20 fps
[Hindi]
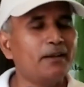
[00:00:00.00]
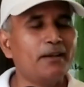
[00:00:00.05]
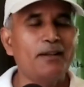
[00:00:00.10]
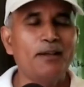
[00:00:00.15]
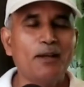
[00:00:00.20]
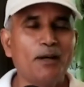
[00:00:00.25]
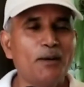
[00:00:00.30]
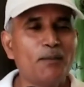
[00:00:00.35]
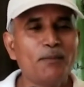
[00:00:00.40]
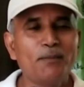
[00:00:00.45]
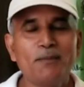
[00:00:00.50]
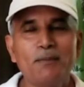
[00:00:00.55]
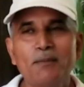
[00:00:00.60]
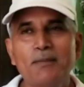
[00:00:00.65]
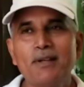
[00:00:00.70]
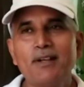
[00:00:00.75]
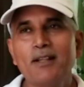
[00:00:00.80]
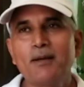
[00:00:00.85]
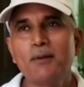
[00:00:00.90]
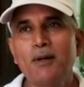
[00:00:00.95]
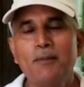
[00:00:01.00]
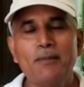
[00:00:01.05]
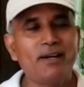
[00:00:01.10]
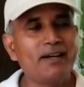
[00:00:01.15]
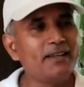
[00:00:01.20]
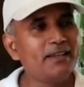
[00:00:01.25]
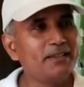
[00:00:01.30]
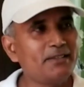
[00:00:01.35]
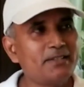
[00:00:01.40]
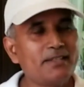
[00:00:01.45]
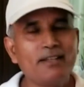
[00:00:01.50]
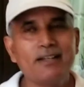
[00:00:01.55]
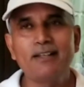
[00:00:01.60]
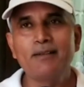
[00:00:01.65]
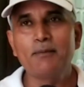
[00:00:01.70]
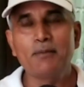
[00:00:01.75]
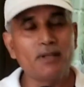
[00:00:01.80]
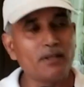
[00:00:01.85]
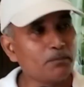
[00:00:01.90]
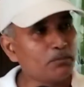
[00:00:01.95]
नहीं हम मतलब हमारी इच्छा
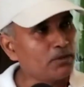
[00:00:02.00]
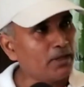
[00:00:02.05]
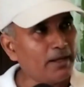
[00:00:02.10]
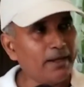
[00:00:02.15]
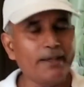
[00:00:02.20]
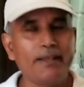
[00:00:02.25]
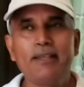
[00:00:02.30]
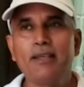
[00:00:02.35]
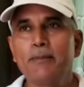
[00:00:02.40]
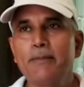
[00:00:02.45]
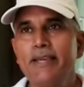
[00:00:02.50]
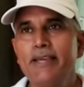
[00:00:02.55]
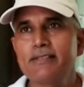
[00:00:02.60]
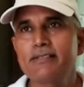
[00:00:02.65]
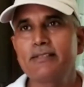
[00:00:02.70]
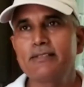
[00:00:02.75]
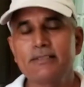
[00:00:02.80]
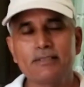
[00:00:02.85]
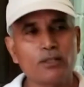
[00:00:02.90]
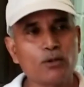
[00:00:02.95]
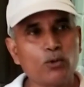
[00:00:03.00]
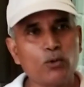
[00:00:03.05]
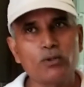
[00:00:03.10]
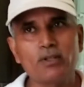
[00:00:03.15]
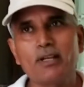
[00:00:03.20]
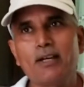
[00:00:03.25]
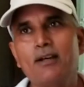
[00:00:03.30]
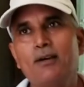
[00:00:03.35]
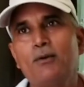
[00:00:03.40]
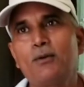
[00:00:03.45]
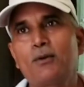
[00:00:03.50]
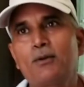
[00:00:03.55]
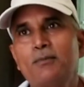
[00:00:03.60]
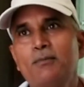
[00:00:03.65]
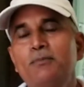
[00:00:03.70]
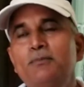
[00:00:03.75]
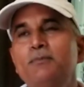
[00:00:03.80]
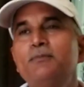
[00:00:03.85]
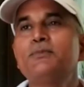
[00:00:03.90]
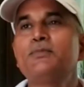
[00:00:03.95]
मतलब था ही नहीं ऐसा जैसे कोटा और
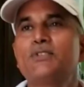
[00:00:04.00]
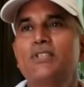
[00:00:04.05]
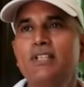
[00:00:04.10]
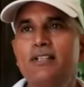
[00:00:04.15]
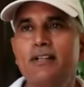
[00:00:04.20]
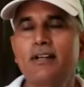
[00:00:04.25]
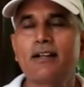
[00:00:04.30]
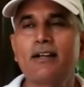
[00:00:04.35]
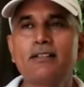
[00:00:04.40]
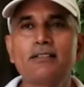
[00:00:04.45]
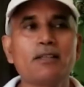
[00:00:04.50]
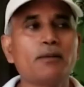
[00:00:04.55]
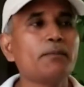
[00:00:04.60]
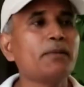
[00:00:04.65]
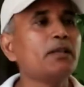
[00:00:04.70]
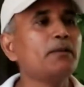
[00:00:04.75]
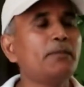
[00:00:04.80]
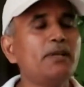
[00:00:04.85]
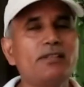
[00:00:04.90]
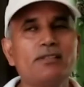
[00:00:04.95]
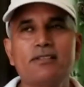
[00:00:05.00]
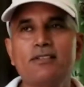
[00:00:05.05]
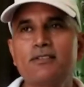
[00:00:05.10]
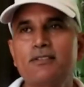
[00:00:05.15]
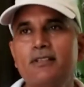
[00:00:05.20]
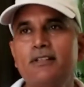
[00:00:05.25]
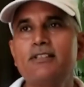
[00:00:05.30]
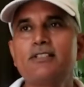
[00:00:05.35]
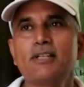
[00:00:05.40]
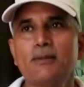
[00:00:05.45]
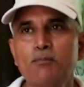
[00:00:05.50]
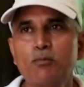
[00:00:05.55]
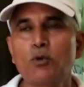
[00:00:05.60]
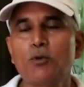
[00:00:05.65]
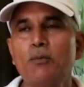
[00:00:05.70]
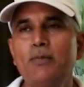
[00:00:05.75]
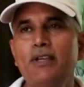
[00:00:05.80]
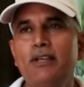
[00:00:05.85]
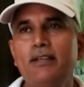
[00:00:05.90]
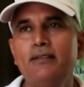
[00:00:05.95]
सिक्कर आजकल बड़ी बड़ी संस्था
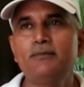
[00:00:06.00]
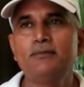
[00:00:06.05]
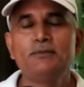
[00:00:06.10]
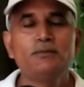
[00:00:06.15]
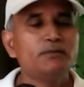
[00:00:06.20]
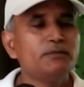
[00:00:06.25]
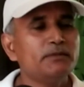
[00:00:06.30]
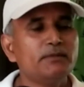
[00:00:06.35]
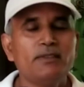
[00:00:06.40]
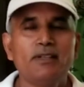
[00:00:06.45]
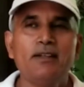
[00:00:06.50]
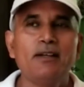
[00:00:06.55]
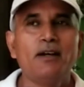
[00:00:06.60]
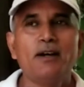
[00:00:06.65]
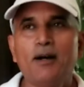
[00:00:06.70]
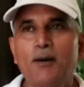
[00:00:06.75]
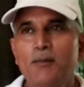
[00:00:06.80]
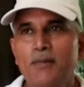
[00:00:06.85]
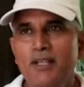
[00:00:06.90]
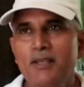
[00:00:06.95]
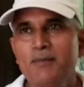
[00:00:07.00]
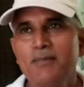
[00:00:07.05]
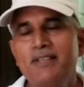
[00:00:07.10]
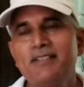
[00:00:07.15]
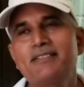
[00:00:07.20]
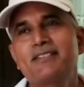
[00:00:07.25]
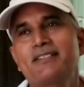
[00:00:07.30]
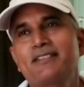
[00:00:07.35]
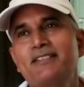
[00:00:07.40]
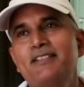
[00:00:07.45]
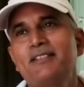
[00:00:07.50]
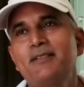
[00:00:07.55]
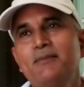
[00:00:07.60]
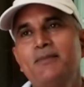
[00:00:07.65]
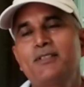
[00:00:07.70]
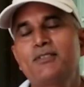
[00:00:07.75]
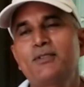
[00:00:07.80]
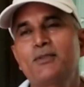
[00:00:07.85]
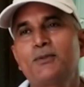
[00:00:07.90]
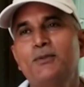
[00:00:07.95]
जयपुर में है हम नहीं बेच सकते थे
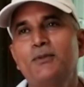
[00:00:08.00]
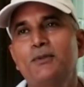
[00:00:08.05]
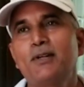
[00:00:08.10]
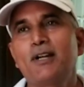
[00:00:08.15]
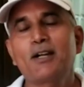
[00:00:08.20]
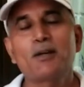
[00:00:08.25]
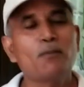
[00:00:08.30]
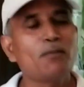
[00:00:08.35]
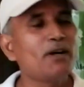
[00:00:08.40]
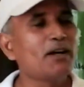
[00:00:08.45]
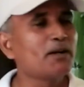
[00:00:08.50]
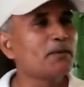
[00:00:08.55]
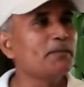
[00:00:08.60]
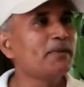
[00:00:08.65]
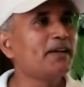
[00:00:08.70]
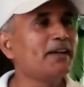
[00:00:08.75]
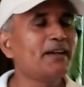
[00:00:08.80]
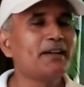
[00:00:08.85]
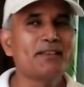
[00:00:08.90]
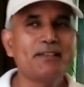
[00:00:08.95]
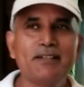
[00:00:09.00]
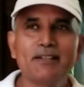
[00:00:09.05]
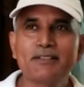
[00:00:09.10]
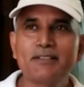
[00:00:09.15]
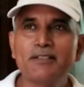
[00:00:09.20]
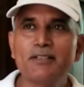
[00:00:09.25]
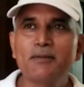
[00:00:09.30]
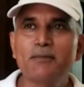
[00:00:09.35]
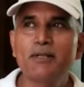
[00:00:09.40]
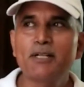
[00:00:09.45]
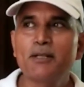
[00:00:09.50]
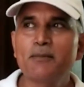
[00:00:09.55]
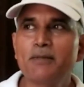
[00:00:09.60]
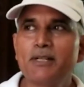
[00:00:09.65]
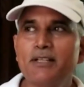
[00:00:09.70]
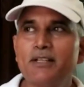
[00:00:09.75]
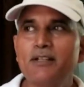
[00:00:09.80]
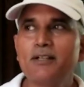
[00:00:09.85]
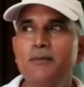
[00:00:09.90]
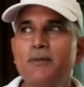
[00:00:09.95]
बच्चे को अखबार में ऐड देखते थे बड़ी
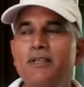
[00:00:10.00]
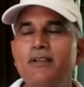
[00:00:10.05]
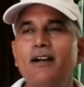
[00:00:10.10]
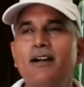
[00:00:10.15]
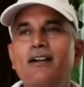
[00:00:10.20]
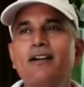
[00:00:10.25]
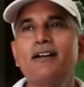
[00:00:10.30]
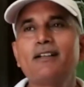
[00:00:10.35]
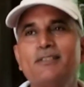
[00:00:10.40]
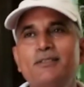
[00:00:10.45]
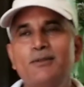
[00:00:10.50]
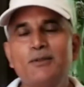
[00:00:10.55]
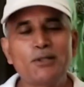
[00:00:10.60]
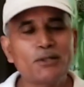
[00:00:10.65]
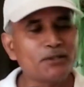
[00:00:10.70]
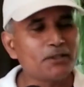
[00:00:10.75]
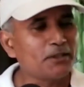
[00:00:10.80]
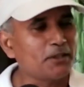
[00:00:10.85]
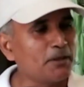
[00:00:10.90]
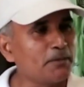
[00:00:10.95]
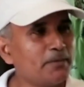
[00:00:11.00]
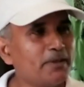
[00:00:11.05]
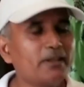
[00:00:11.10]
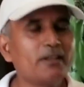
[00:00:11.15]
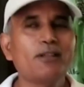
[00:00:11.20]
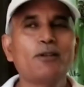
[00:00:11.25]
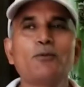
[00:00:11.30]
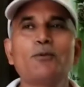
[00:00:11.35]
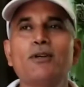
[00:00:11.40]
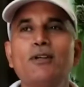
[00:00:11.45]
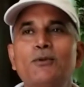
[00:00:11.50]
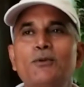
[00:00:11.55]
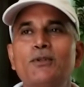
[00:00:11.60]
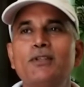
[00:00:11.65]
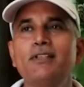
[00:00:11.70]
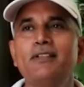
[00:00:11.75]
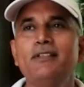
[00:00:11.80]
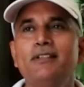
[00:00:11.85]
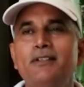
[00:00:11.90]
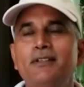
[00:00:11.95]
बड़ी कभी आकाशवाणा की कभी बेलन वालों
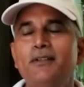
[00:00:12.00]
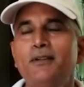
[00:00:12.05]
की